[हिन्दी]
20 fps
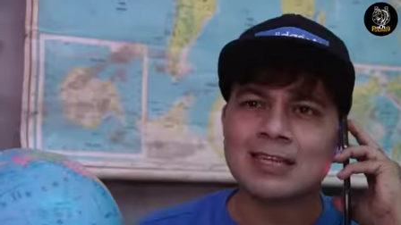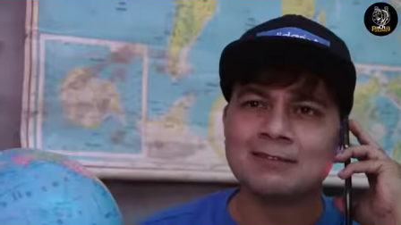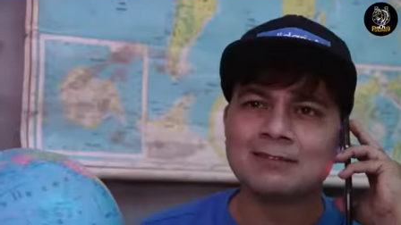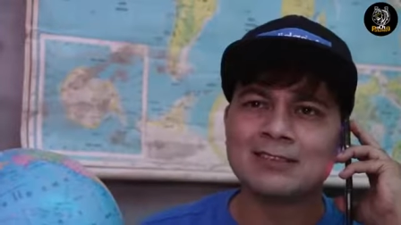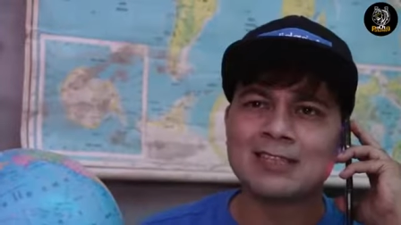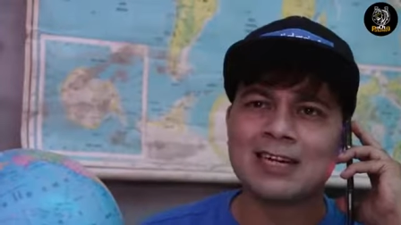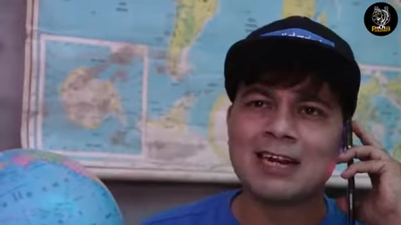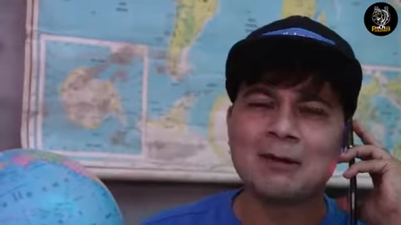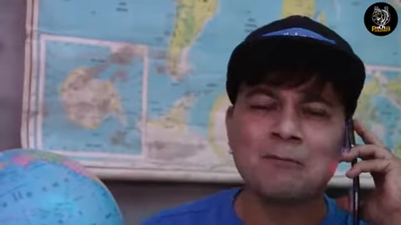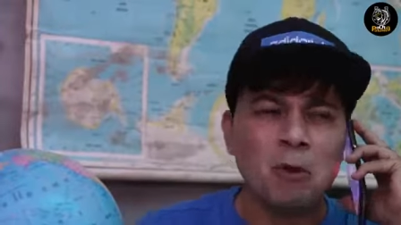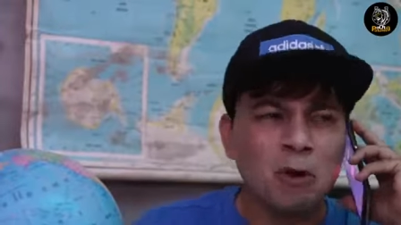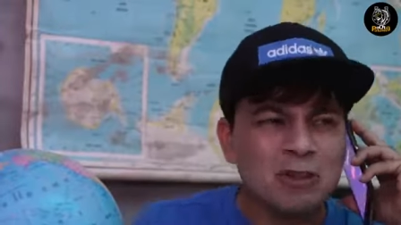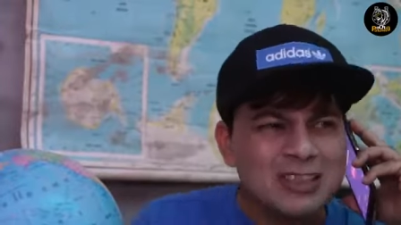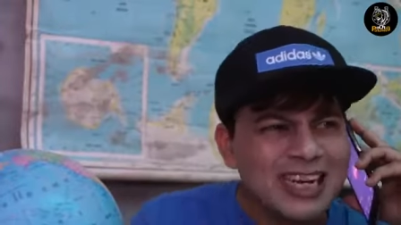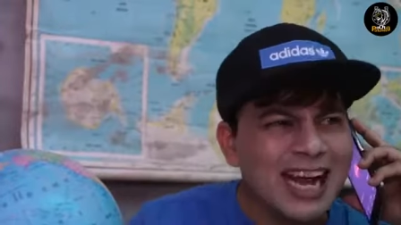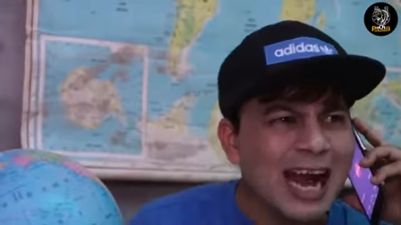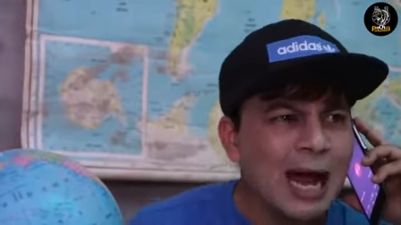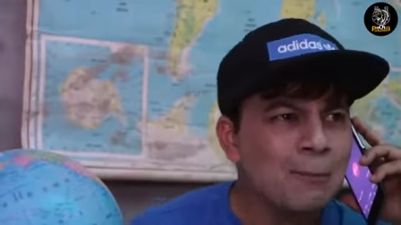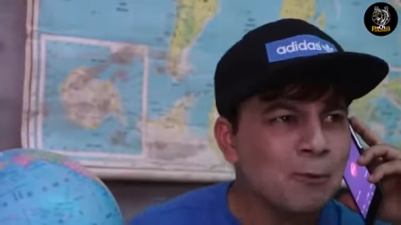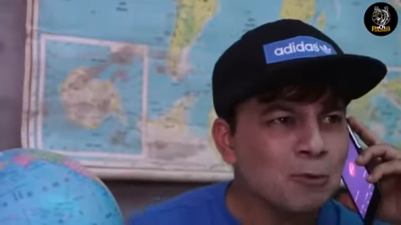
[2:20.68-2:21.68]
शिवचरण
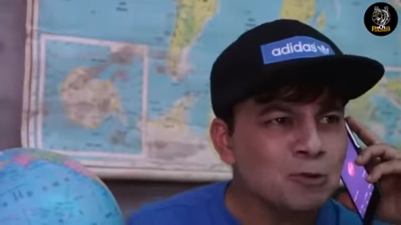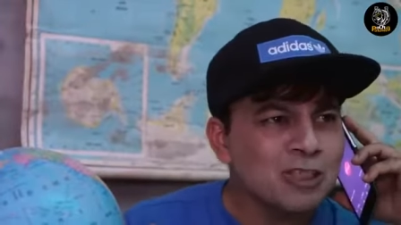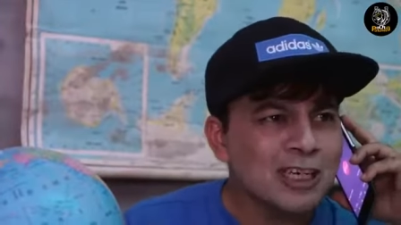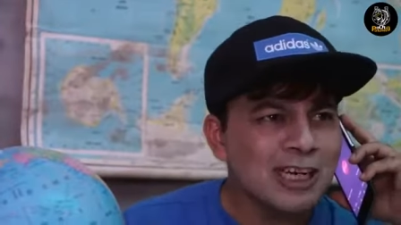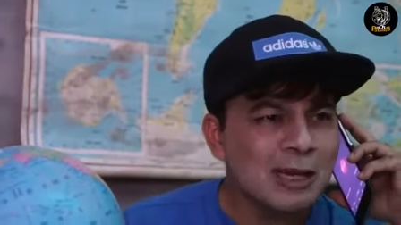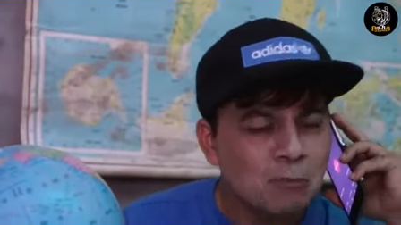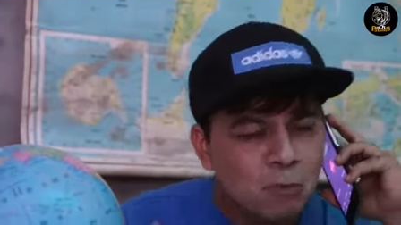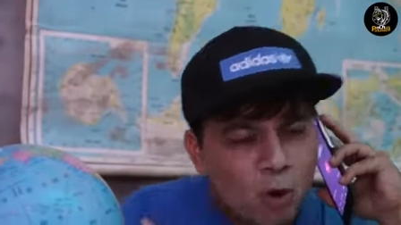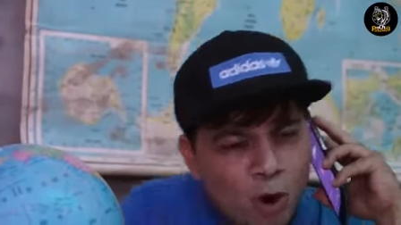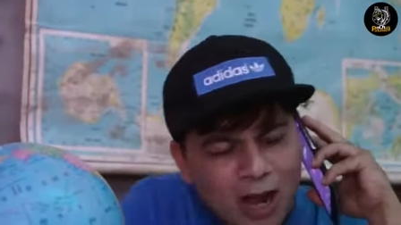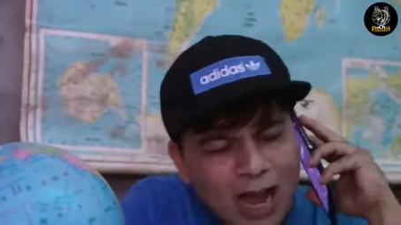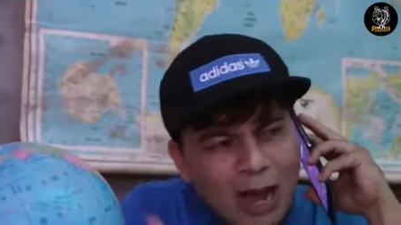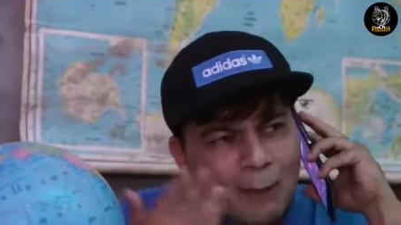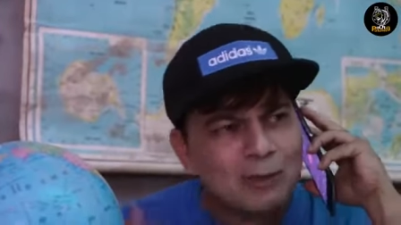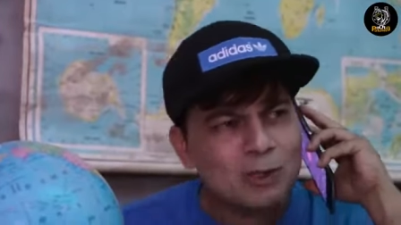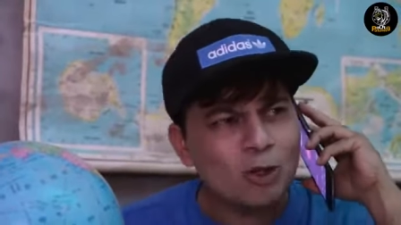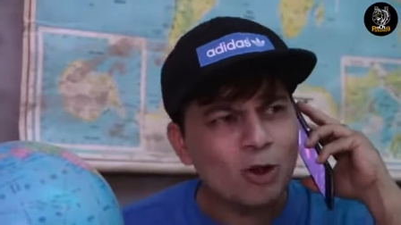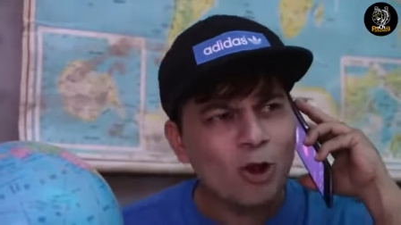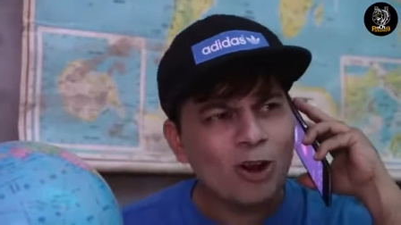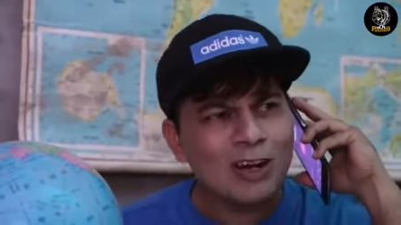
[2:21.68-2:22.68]
मोते कहा पूछ रही मो
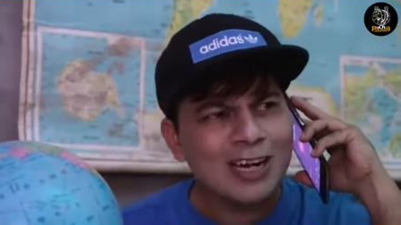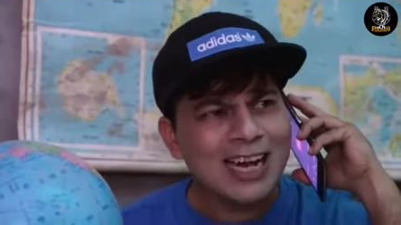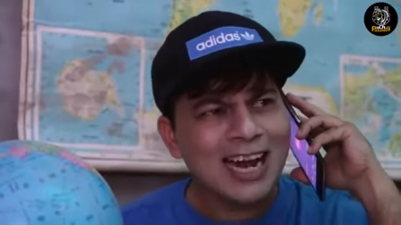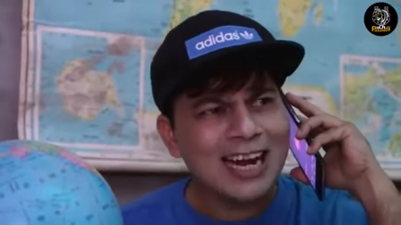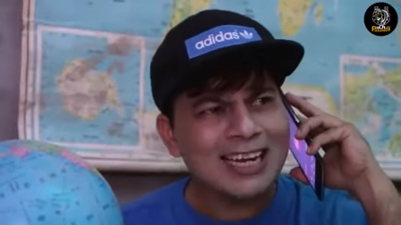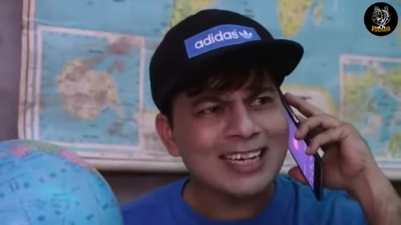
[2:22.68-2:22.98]
कहा पता कौन ने